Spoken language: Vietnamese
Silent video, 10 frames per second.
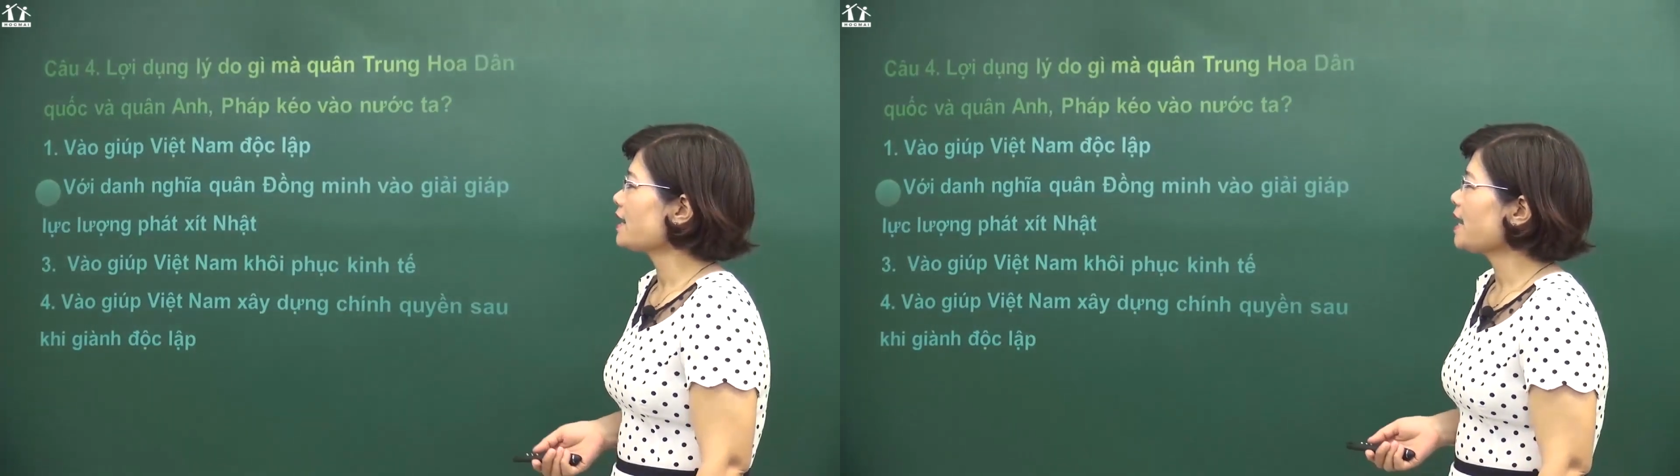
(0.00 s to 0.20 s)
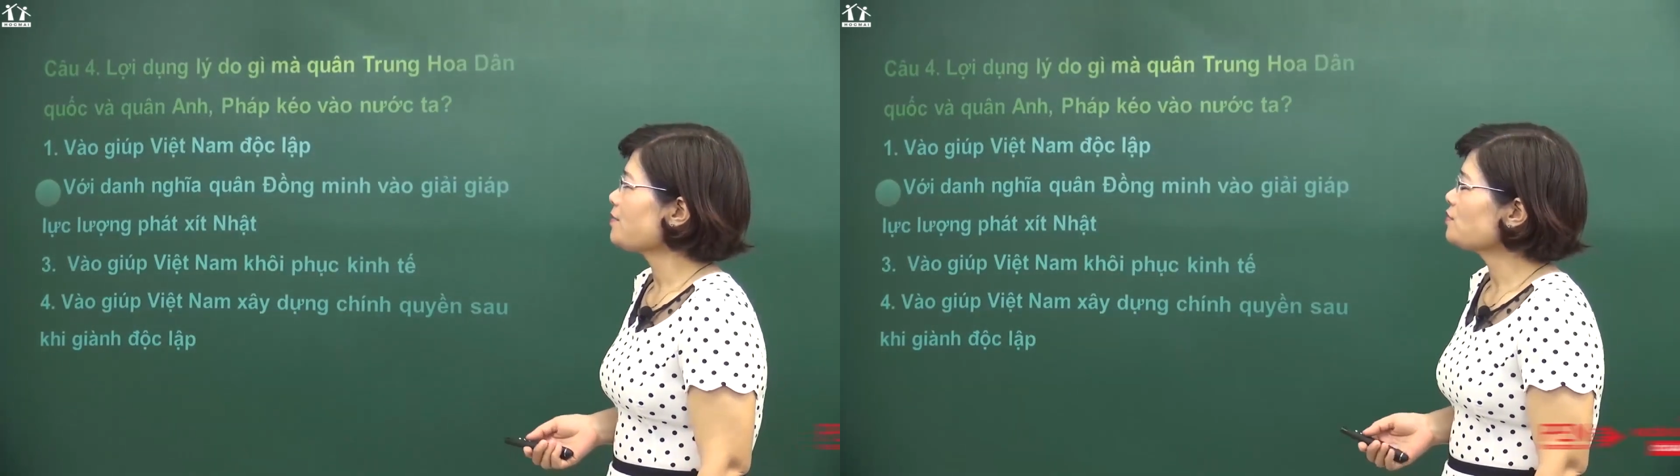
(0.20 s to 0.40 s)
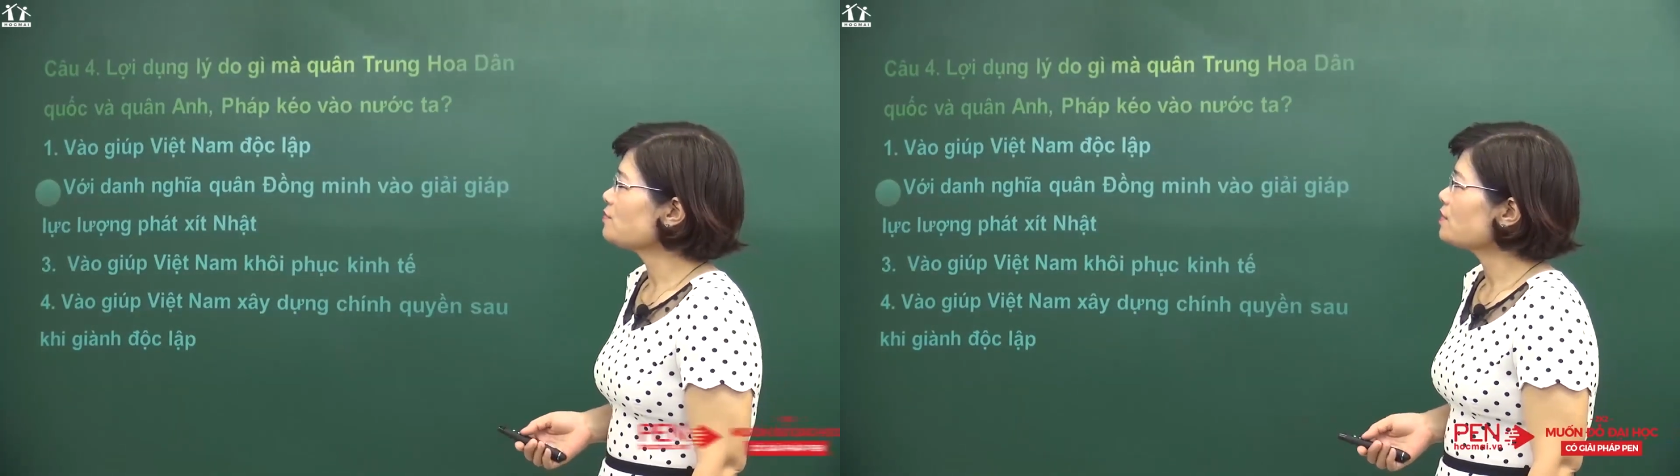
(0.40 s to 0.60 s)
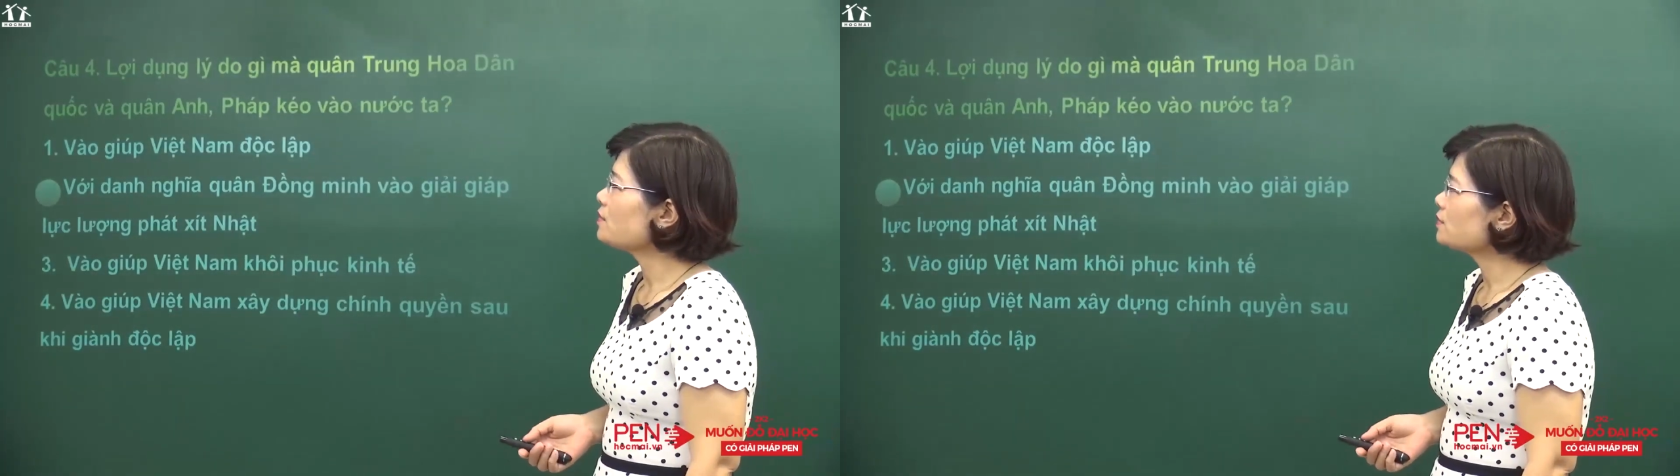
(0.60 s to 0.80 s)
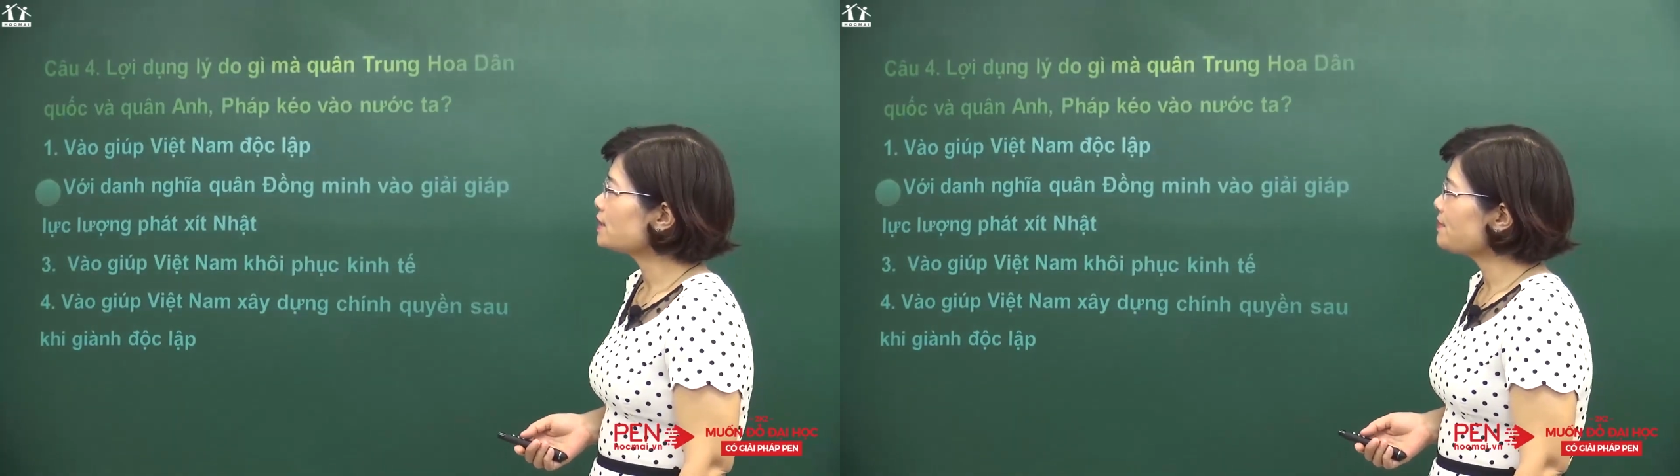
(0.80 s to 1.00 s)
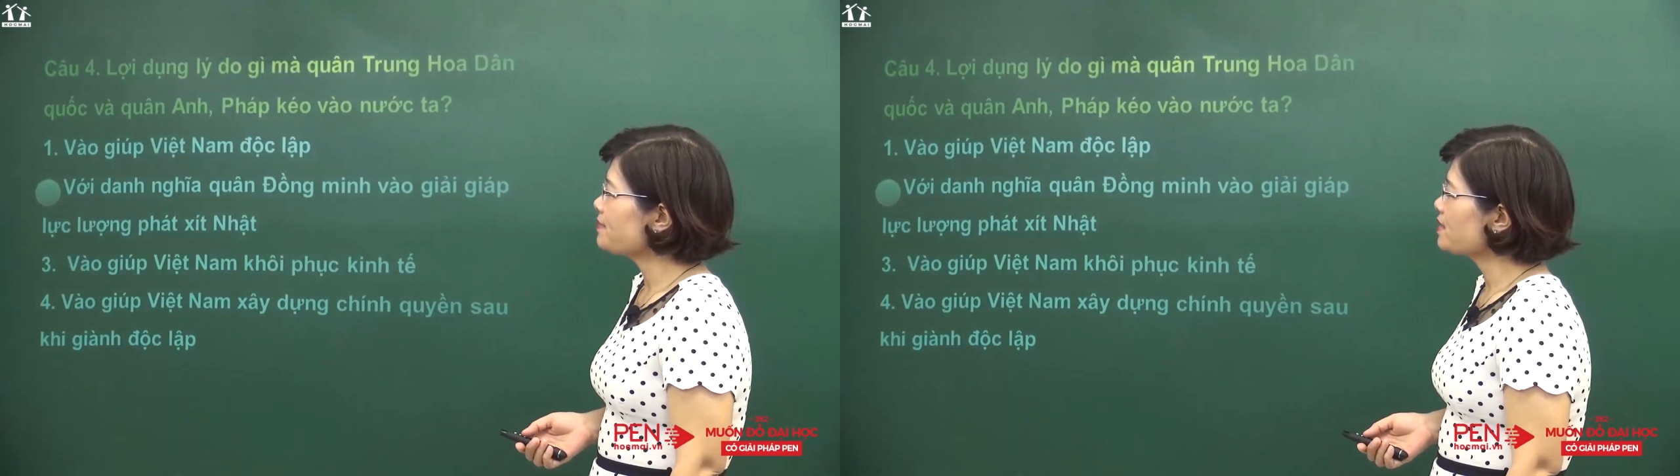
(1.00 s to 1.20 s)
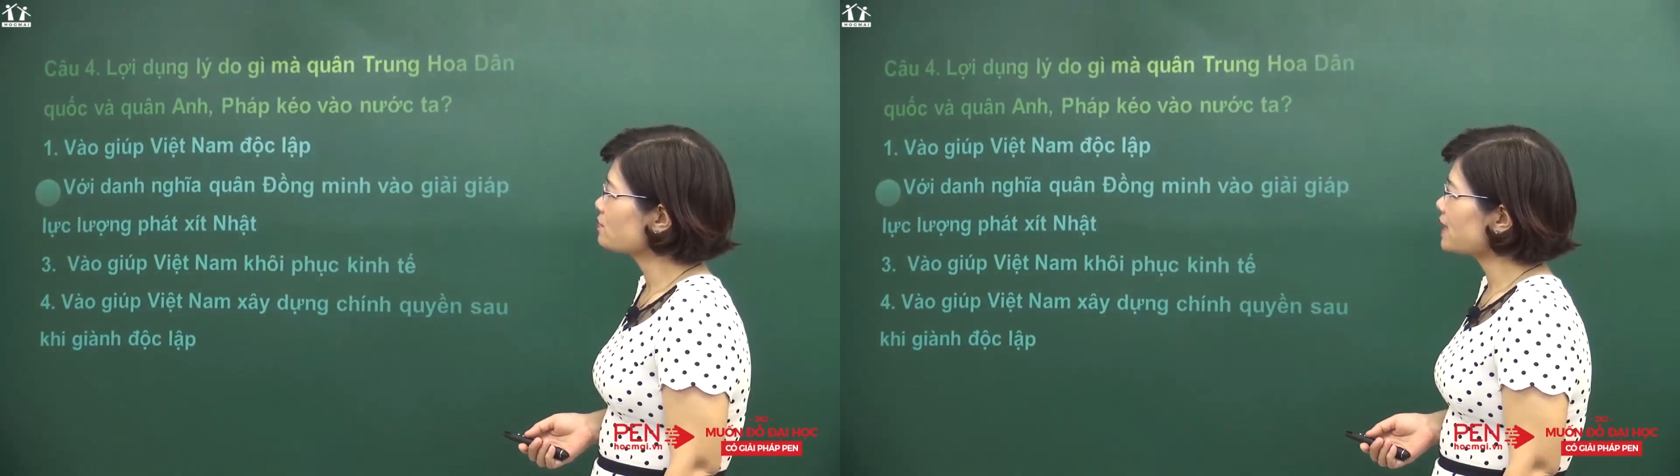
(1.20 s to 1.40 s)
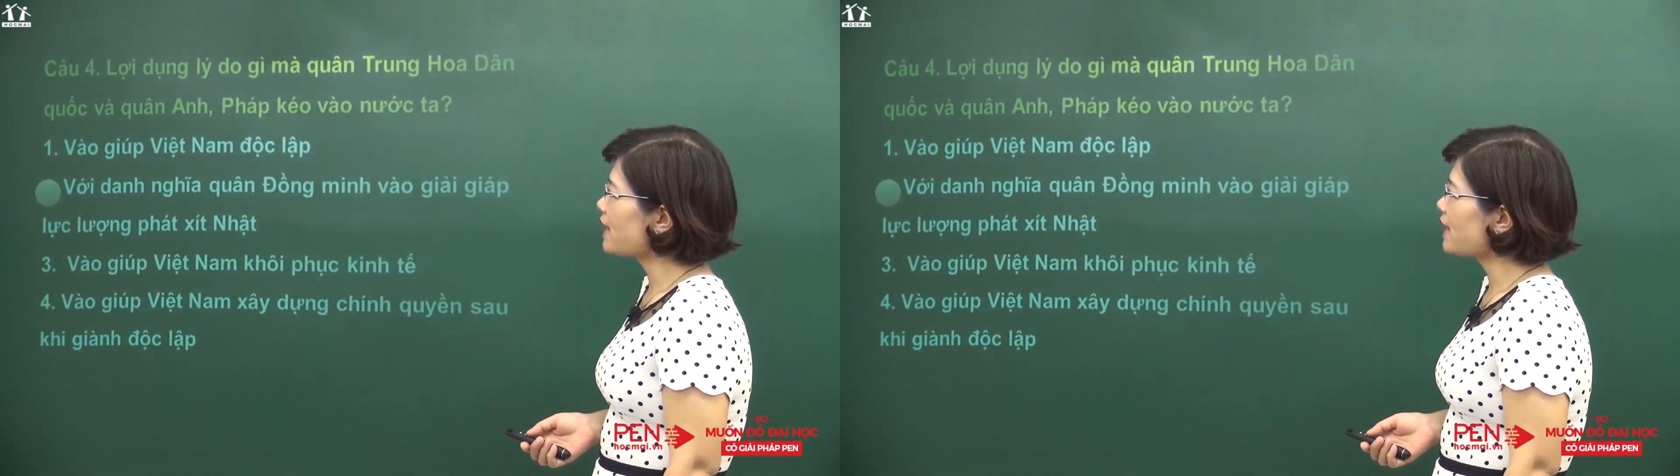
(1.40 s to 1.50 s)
Các em cùng cô tìm hiểu